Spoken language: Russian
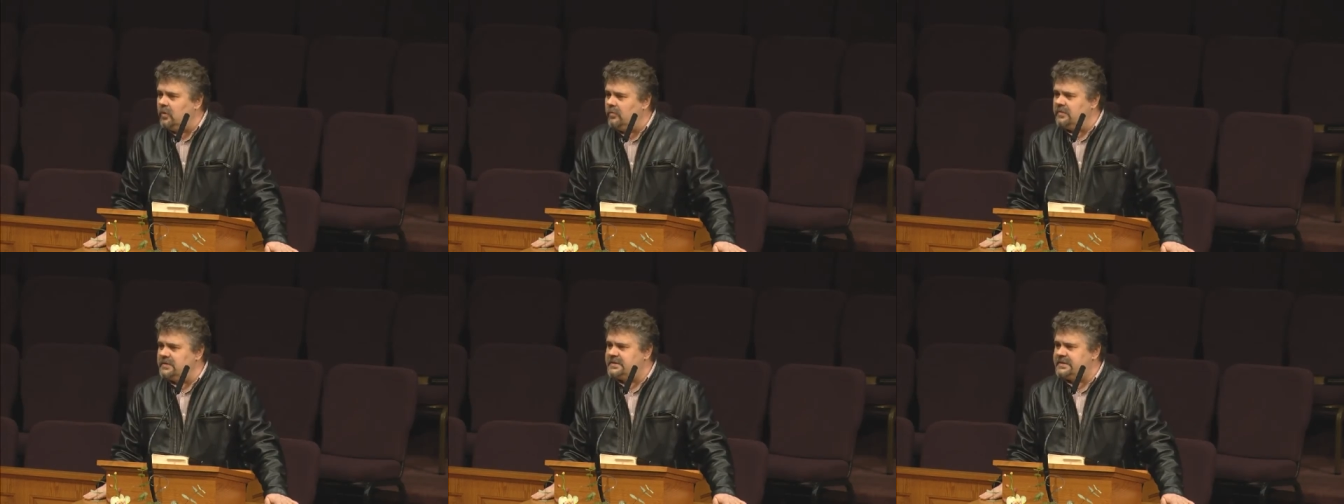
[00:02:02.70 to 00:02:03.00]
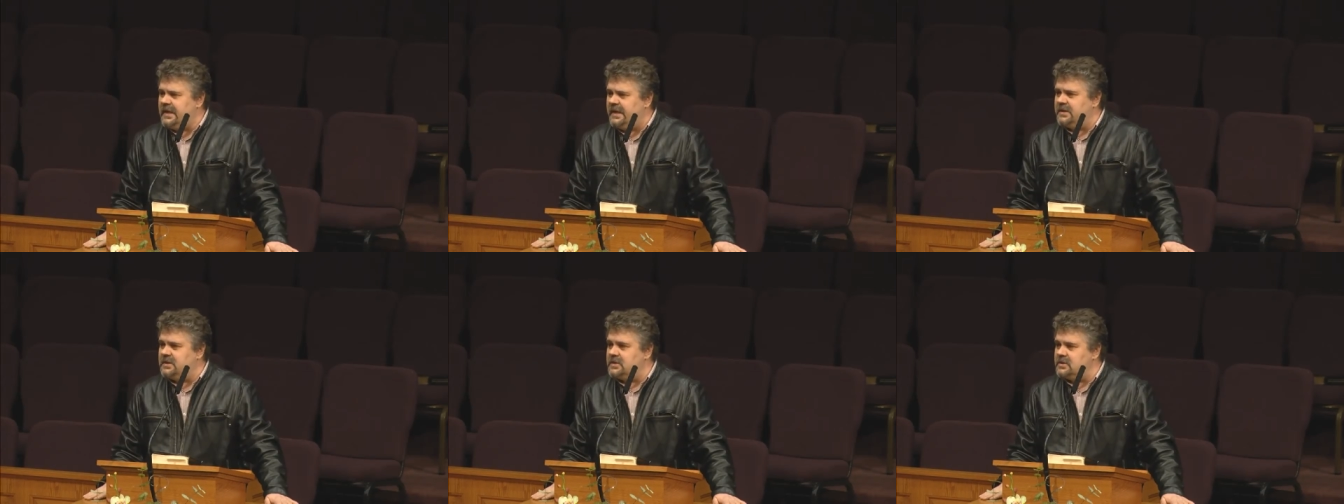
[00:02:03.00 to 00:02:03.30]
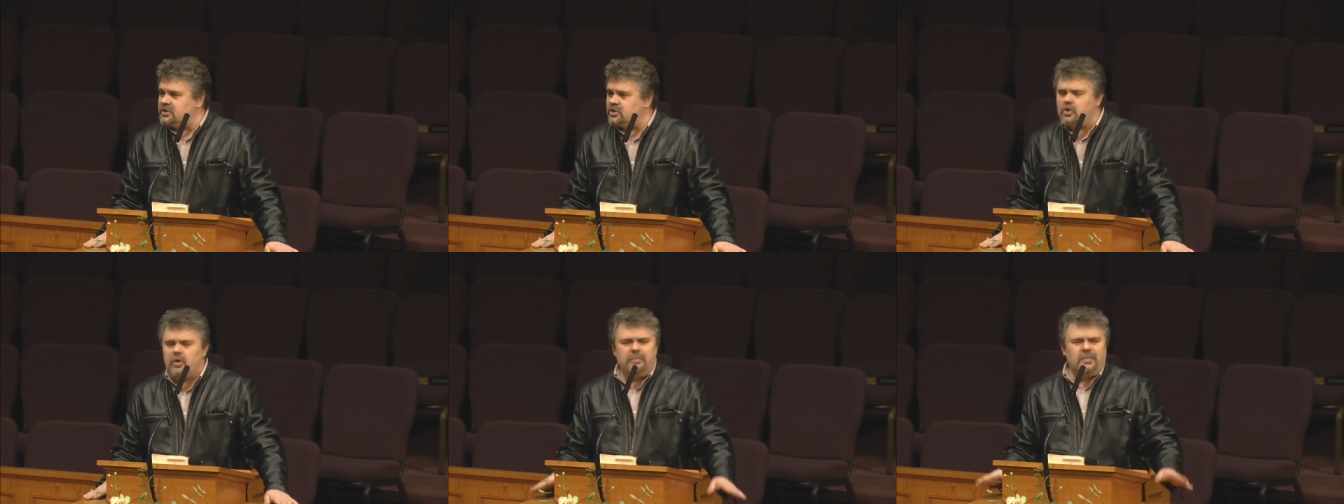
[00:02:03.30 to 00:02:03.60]
вы знаете,
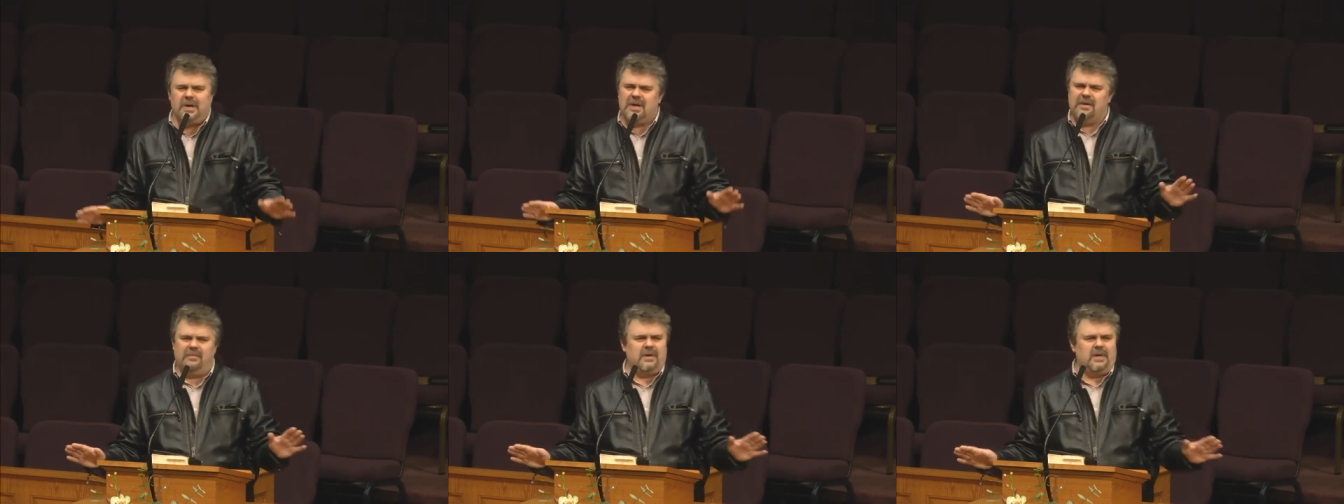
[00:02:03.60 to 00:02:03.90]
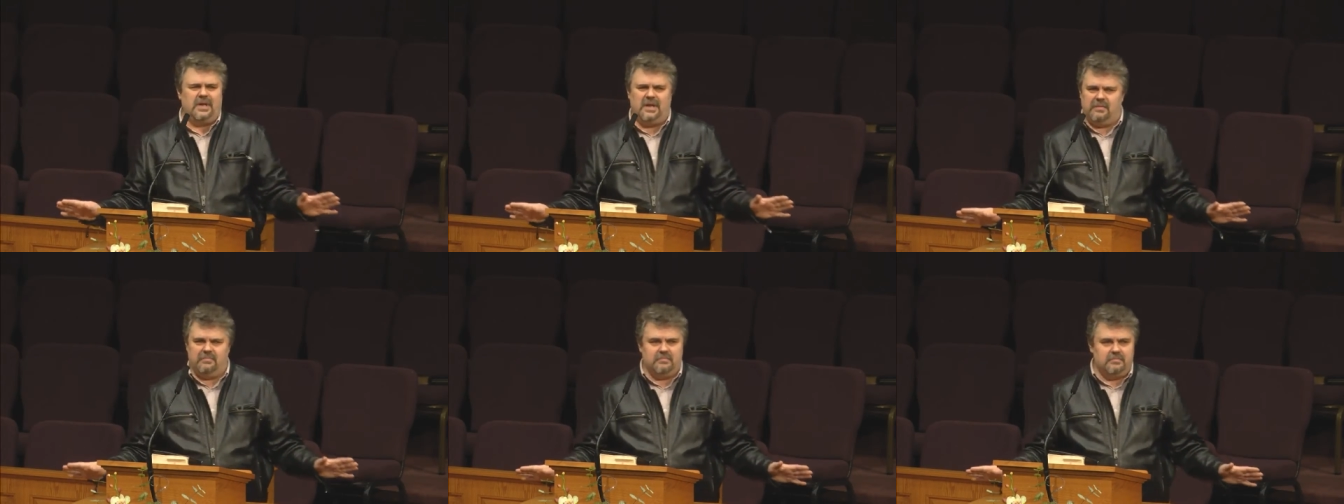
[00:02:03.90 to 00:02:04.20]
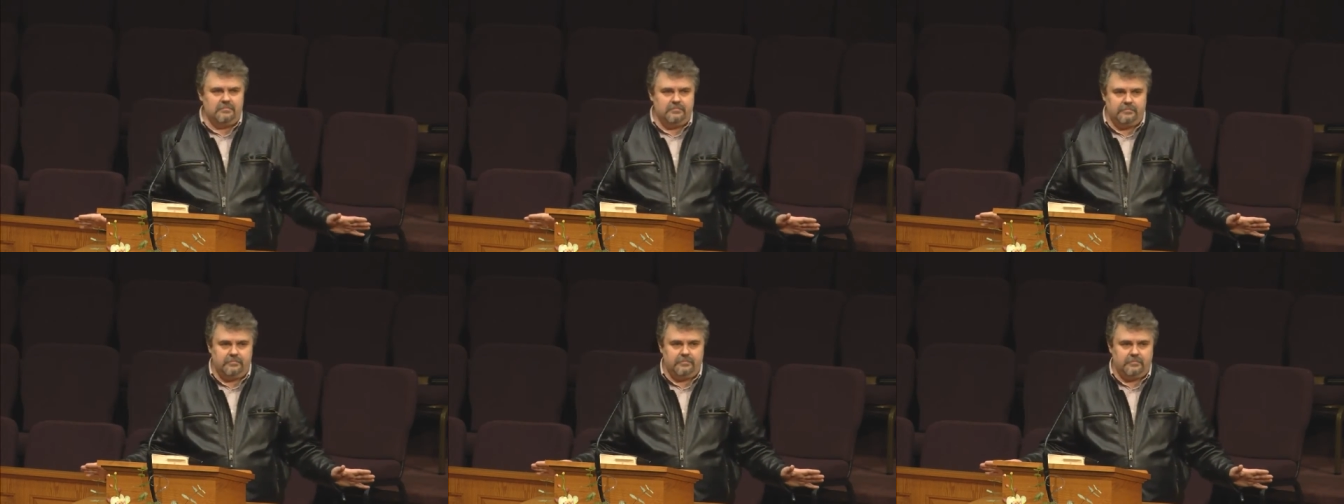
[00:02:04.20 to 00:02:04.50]
что мы говорим,
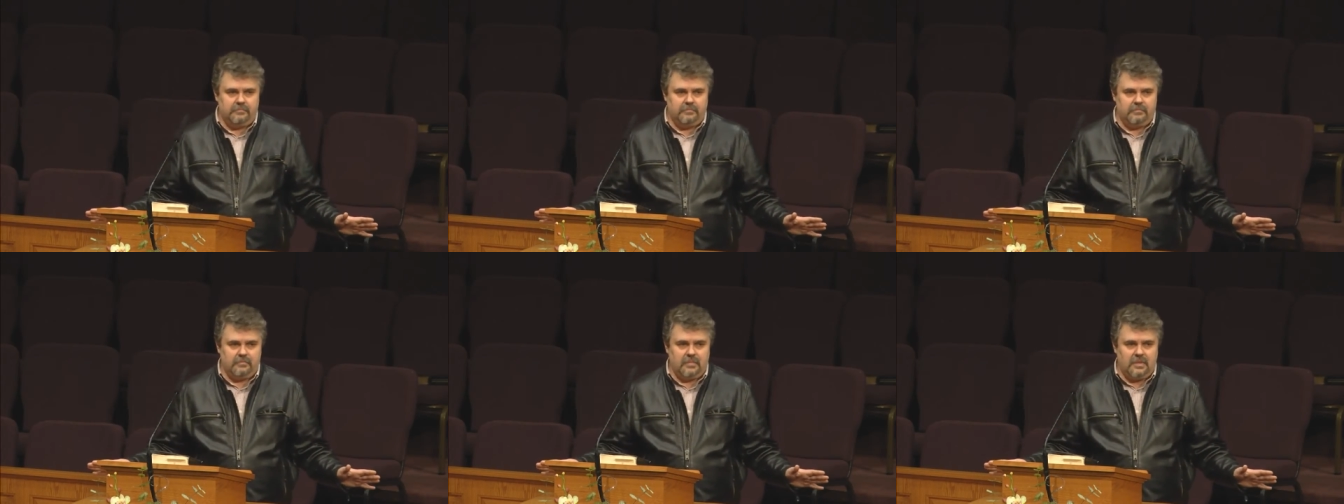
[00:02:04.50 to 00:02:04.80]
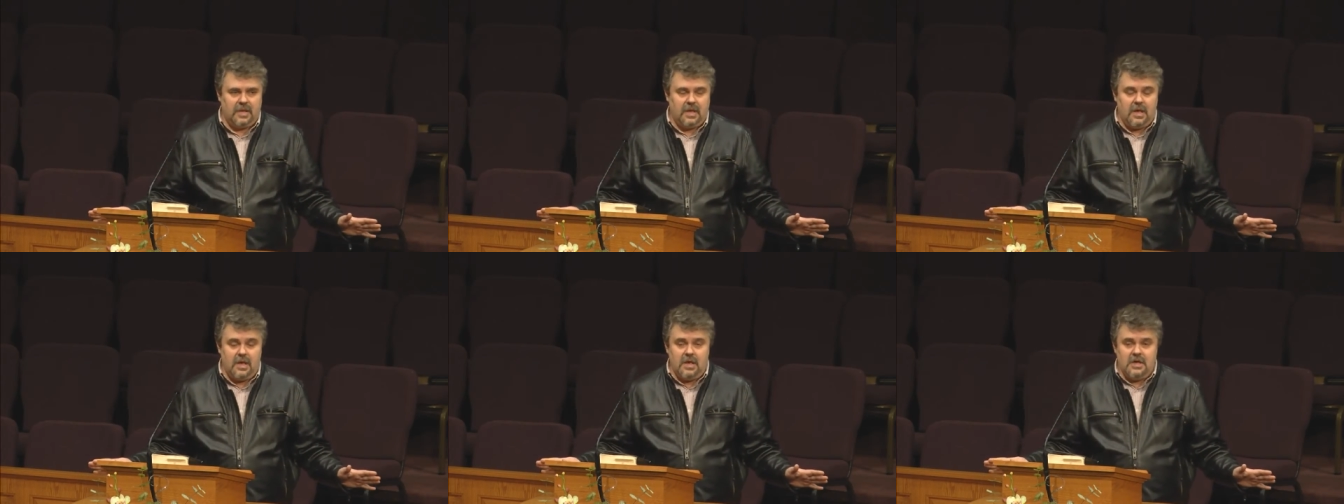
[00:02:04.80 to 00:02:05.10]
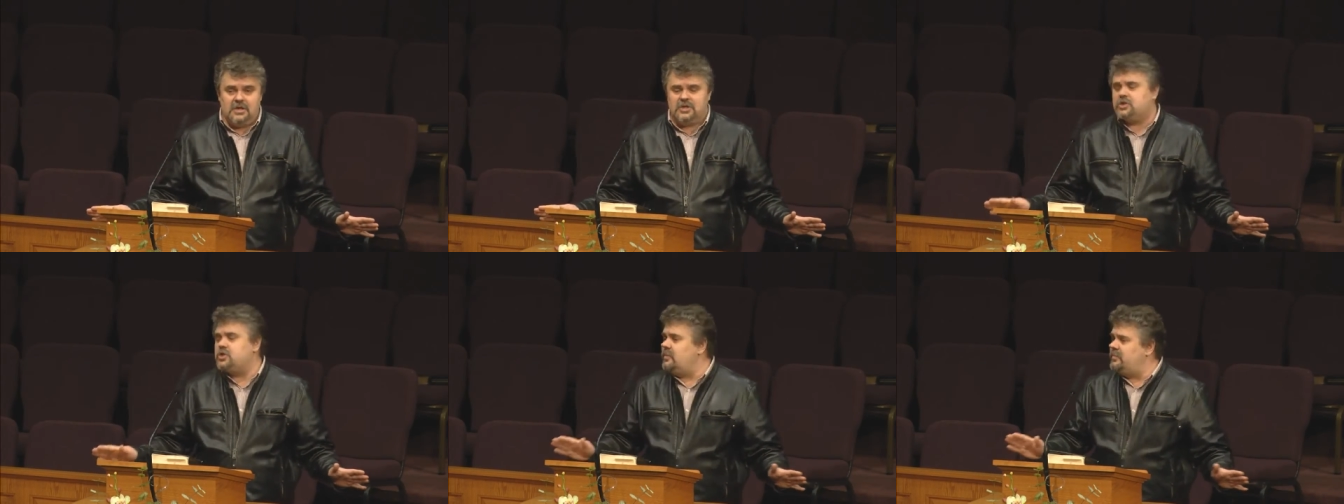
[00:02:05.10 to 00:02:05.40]

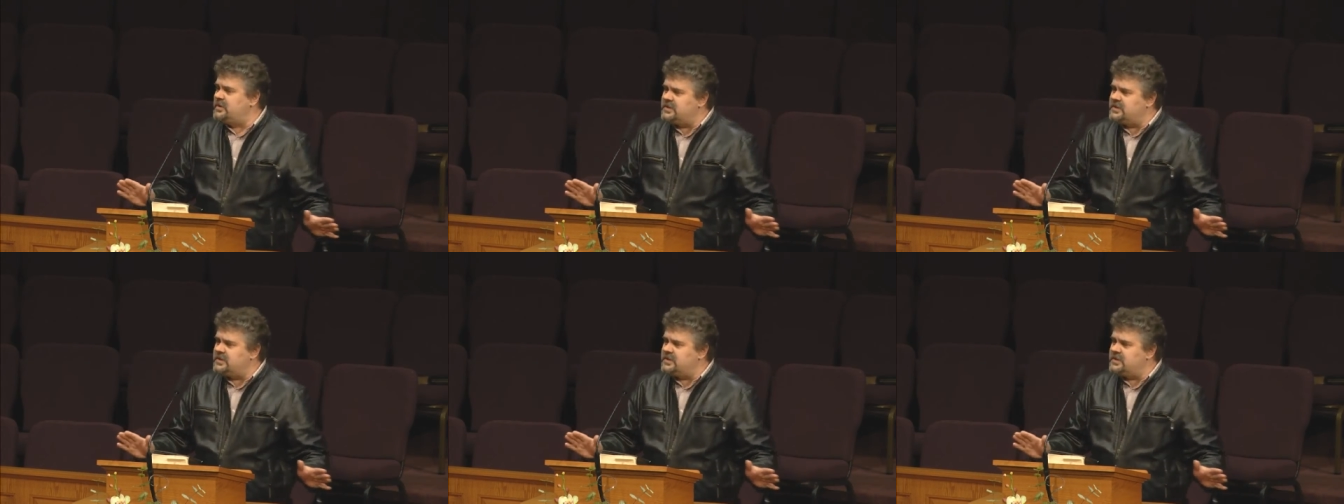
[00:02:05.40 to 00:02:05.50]
что